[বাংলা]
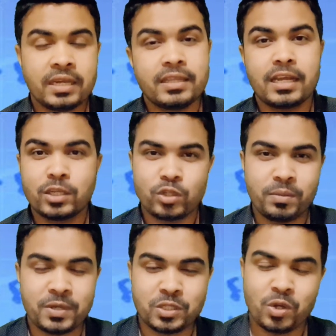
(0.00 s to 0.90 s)
এর থেকে যদি
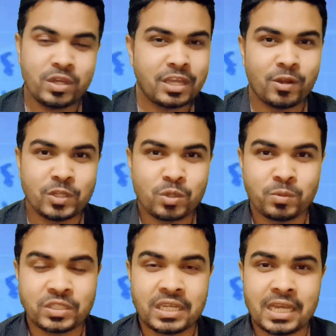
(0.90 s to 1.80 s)
বেশি হয় তাহলে
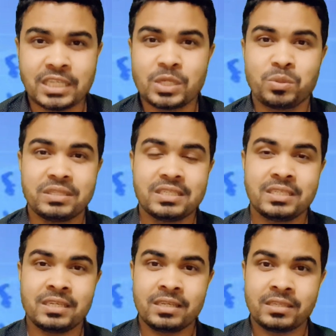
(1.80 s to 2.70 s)
সমস্যা নেই আশা
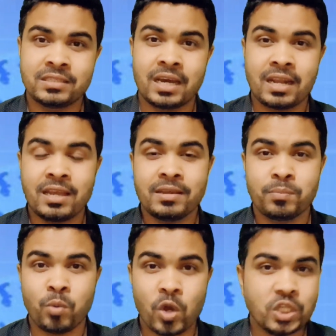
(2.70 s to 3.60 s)
করতেছি যারাই
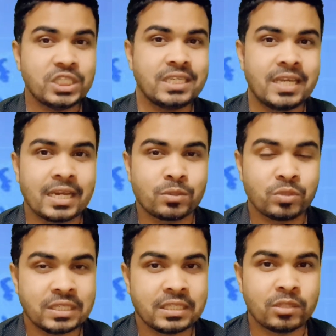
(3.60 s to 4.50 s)
বয়স নিয়ে একটু
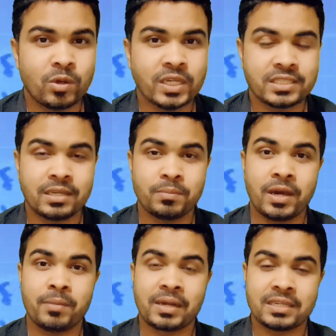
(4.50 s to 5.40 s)
চিন্তিত আছেন বা
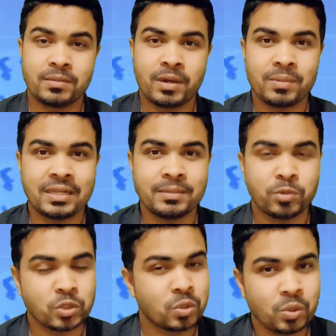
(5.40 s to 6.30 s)
আমার কাছে বারবার এই
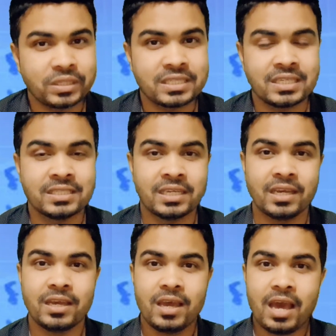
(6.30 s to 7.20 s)
প্রশ্ন করতেছেন যে
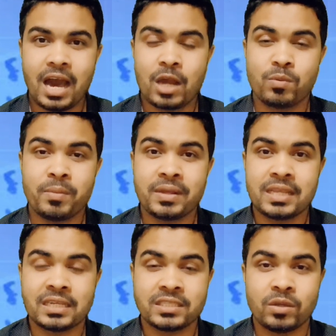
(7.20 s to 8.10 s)
আরব
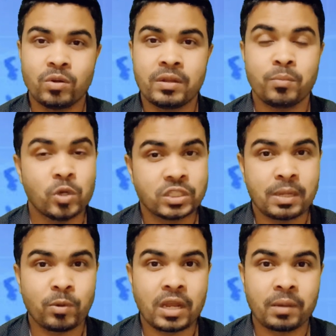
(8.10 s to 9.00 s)
আমিরাতে আসতে হলে বয়স
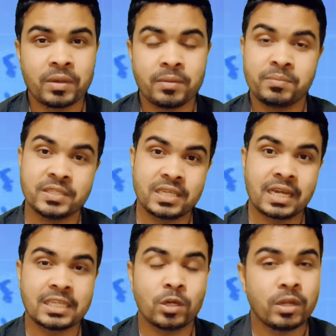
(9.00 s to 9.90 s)
কেমন লাগবে ভিসা
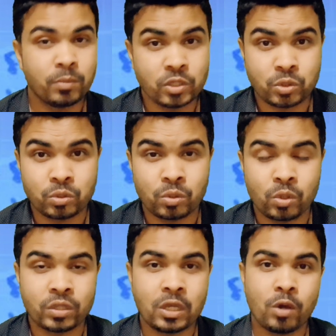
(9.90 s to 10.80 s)
লাগাতে হলে বয়স
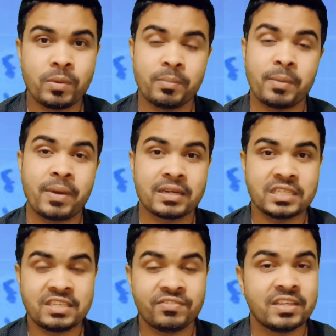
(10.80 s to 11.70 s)
কতটুকু হতে হবে বা
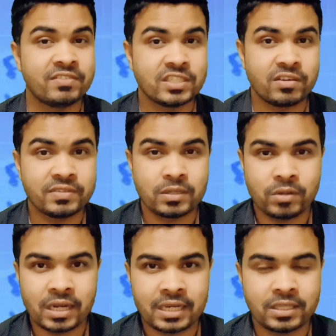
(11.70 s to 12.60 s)
পার্টনারশিপ ইনভেস্টার
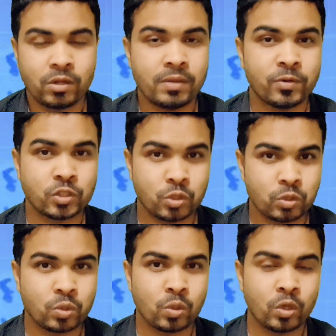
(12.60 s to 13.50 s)
ভিসাগুলো লাগাতে হলে বয়স
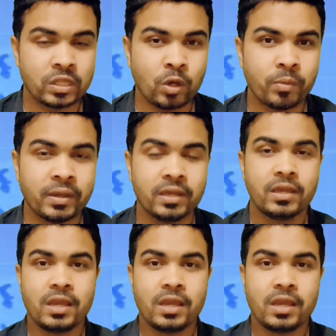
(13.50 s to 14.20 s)
কতটুকু হতে হবে